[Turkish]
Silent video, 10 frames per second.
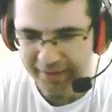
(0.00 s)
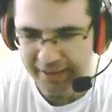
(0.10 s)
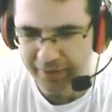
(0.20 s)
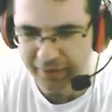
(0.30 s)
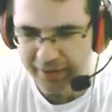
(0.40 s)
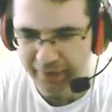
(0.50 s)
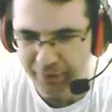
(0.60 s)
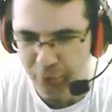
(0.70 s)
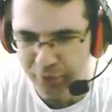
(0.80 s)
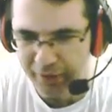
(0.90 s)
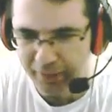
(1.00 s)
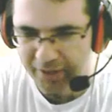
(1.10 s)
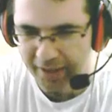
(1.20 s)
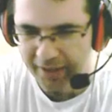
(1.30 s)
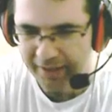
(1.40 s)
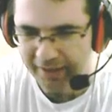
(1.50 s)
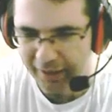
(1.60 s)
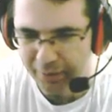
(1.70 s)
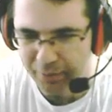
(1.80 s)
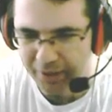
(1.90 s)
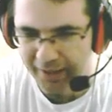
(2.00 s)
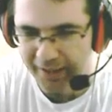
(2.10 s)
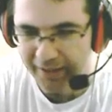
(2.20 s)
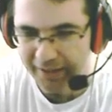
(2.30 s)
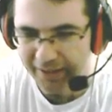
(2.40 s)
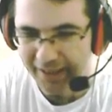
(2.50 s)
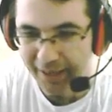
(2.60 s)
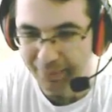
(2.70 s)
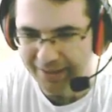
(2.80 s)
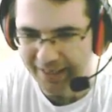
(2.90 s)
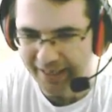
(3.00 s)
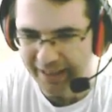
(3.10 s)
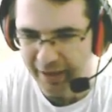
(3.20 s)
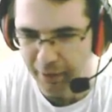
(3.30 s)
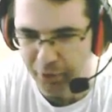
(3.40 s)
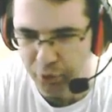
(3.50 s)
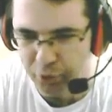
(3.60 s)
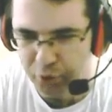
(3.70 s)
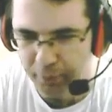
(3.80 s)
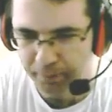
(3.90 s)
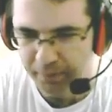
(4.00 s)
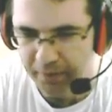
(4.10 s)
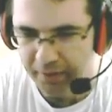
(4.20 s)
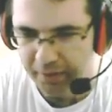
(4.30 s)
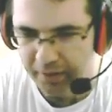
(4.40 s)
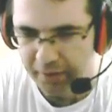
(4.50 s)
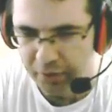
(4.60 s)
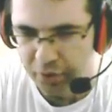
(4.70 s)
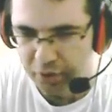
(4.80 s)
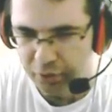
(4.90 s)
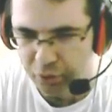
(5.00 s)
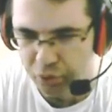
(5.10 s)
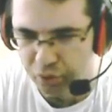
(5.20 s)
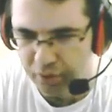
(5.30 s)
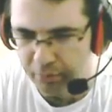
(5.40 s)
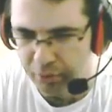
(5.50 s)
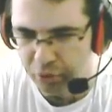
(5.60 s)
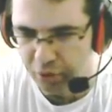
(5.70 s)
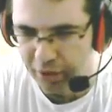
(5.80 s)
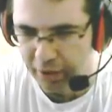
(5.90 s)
Keyifli keyifli oyunlarımıza kaldığımız yerden tam gaz ile devam ediyoruz. Şimdi şunları bir şöyle